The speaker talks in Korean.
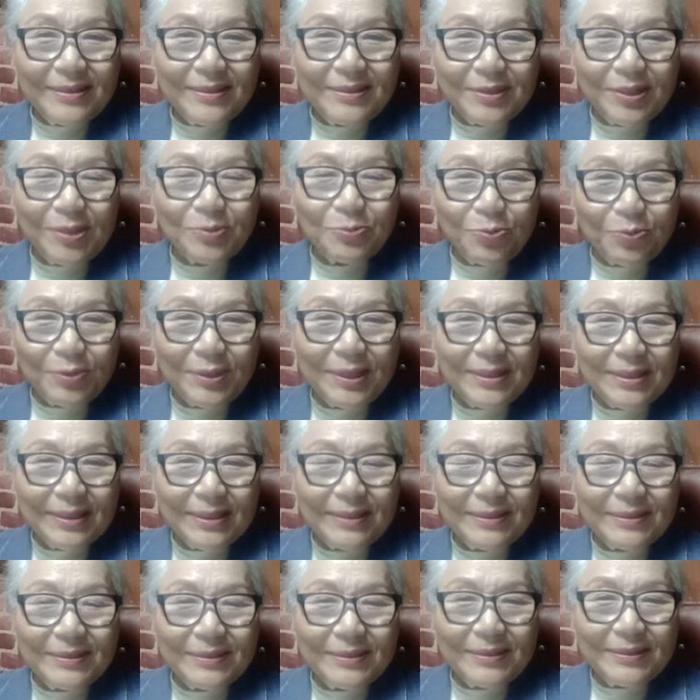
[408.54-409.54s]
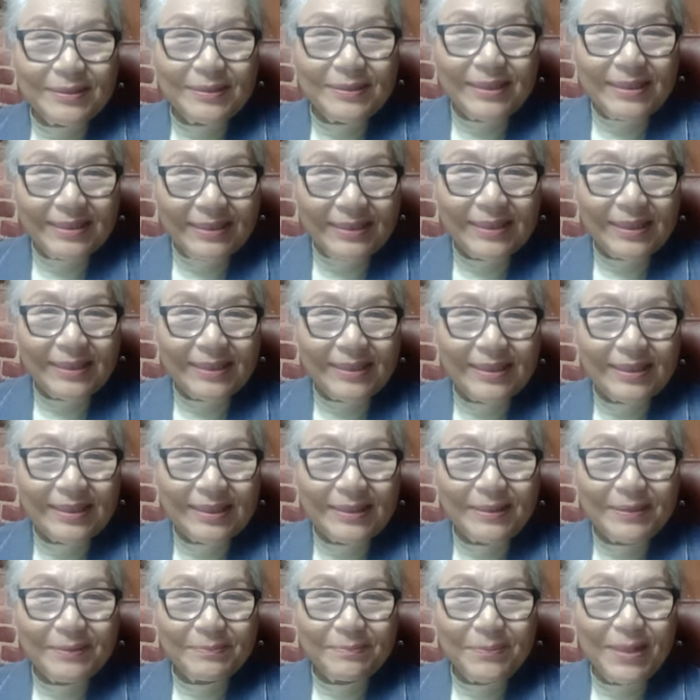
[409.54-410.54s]
성도다 예, 진짜다
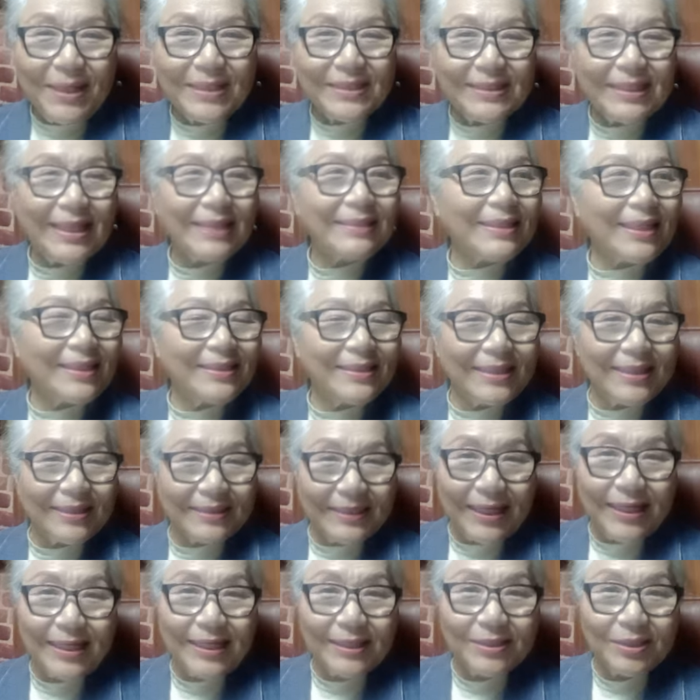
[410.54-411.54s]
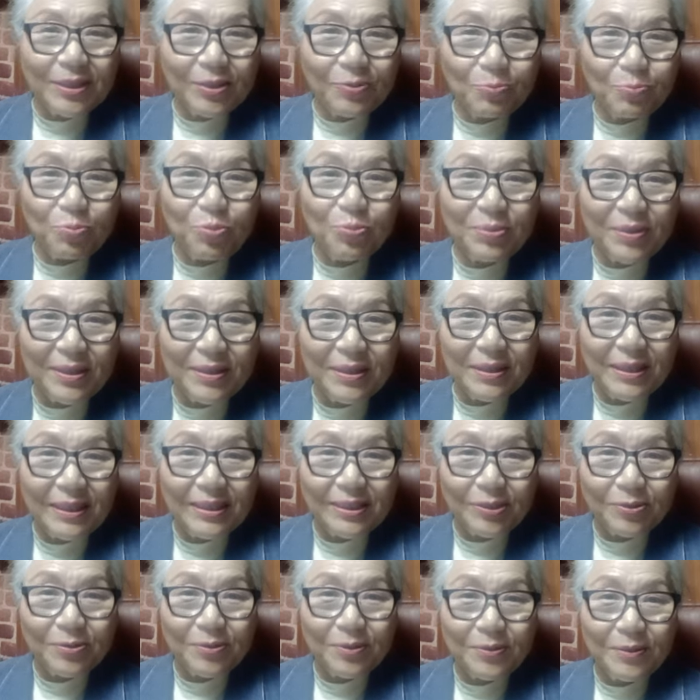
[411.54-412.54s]
마귀 사탄이다 다 그건
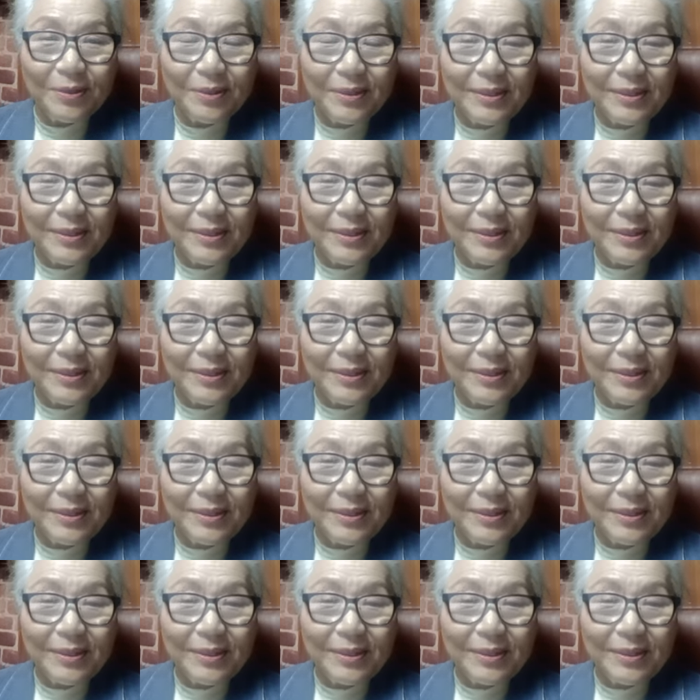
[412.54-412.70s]
구별하죠